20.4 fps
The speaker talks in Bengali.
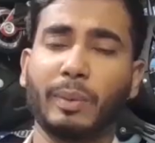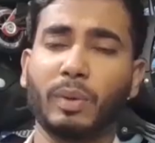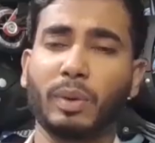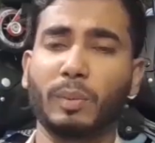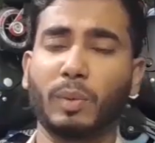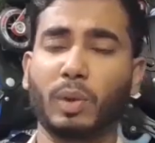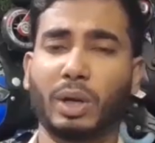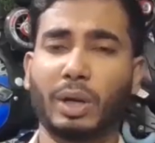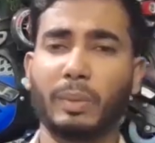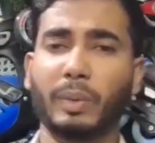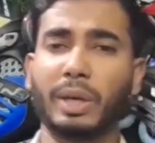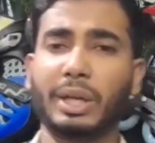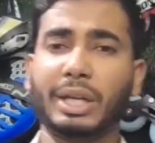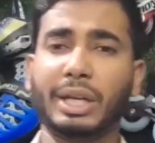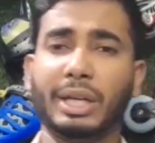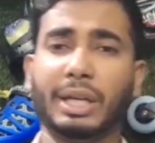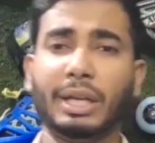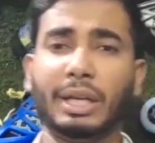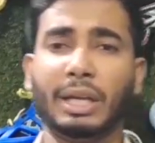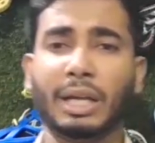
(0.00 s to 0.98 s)
এবং
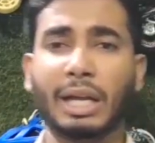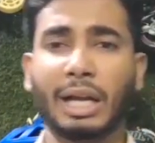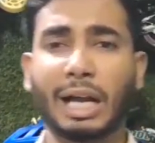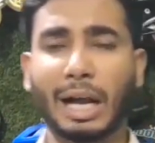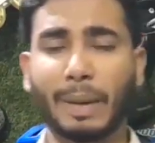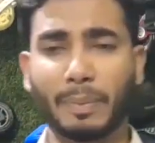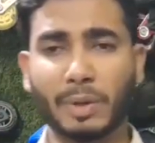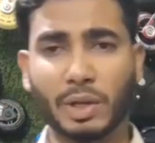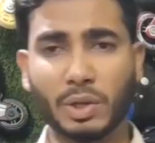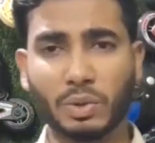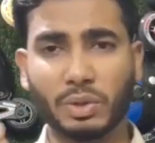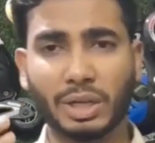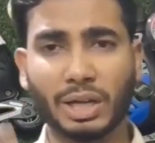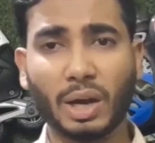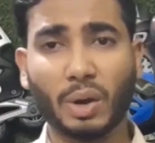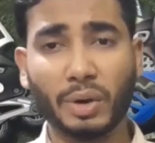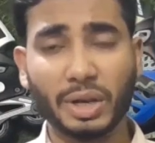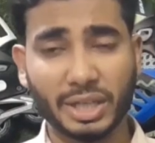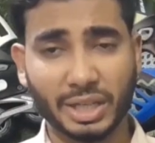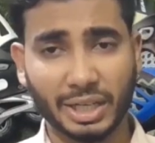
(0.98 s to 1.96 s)
মোটামুটি আপনারা যদি
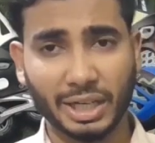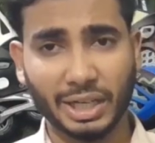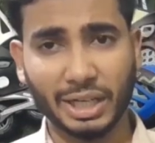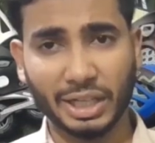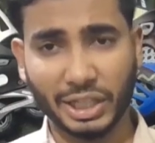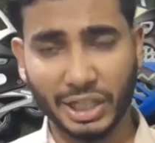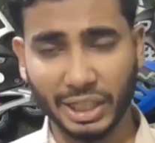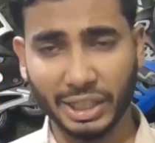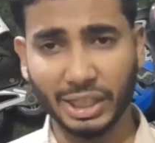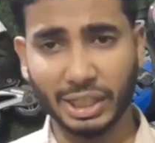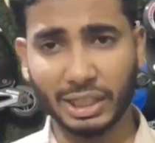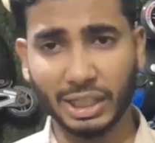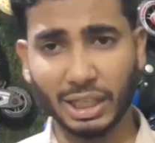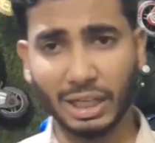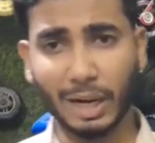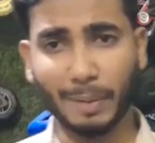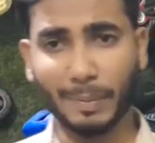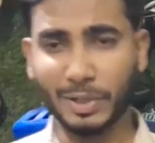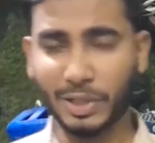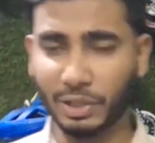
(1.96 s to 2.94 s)
কাউ স্কেটিং শিখতে চান
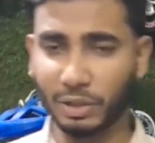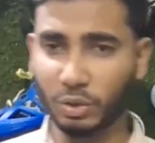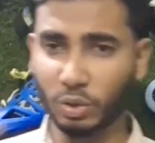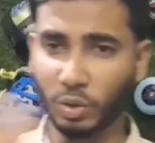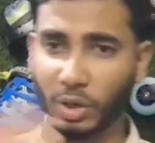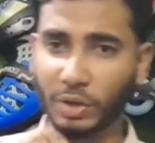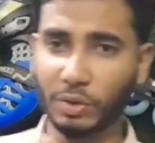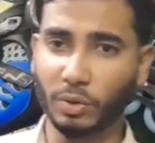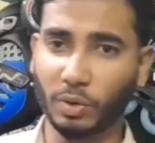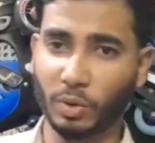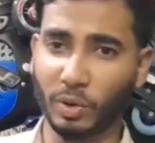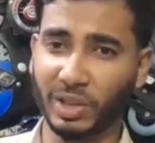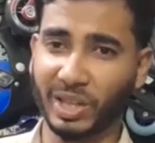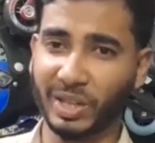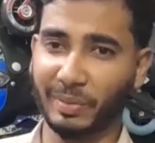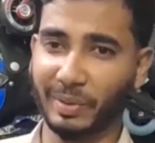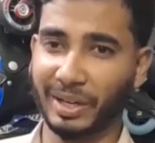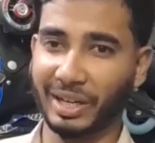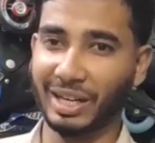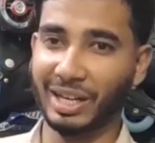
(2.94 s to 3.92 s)
আমার সাথে যোগাযোগ
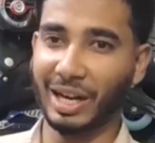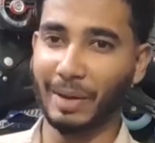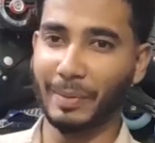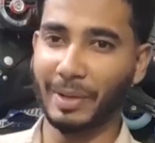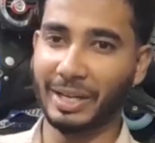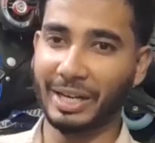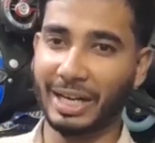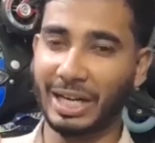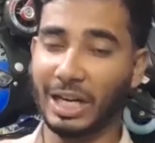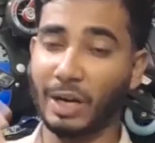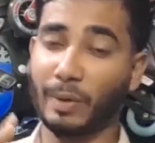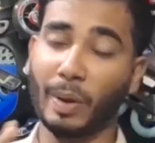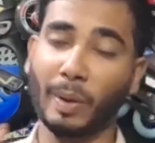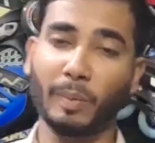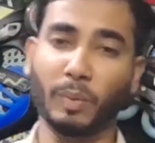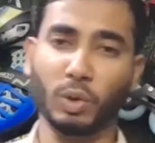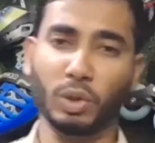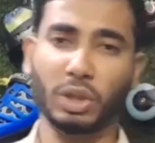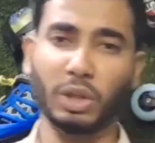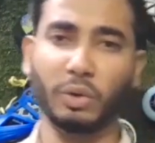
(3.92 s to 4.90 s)
করতে পারেন আমাদের ক্লাবে
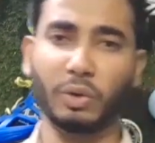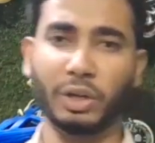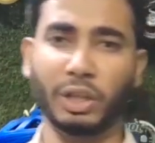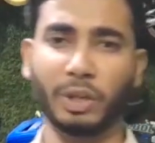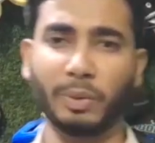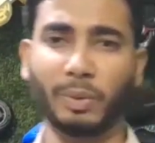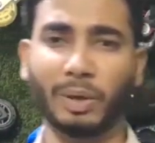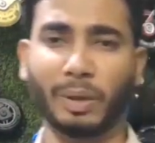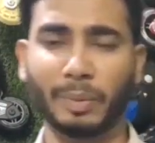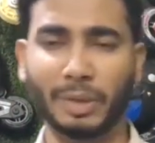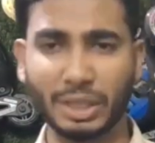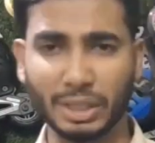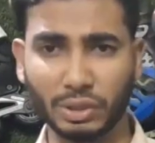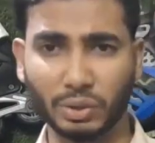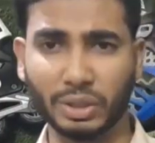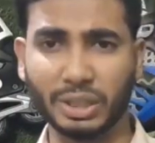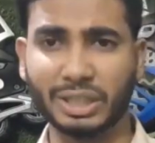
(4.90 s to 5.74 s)
আমি ভর্তি করে দেবো আমি নিজেও